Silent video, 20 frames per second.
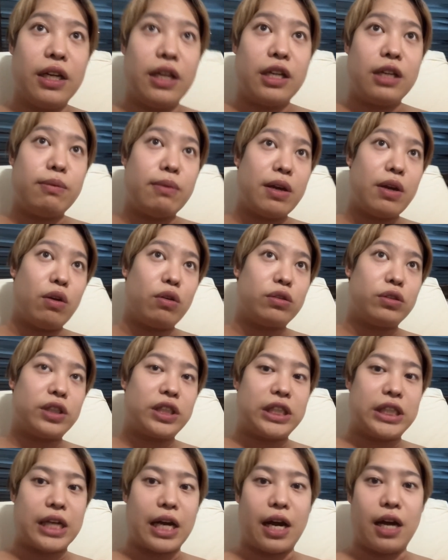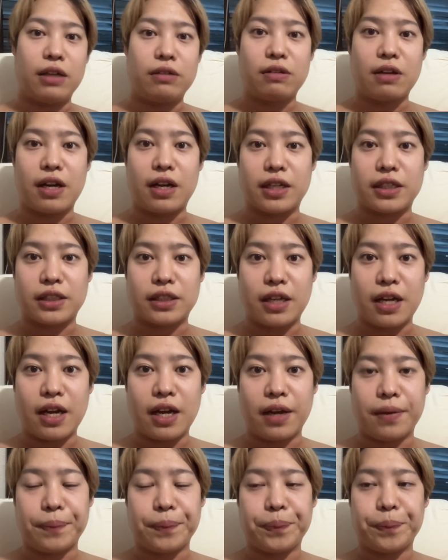今夜7時半ぐらいです
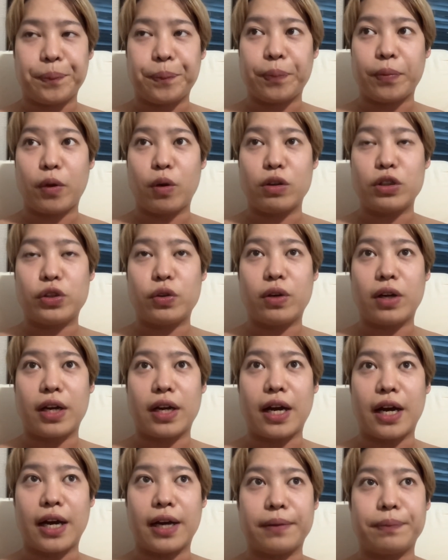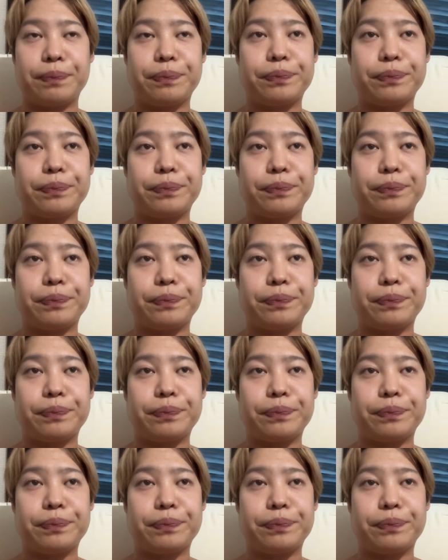ね。どうしようかな。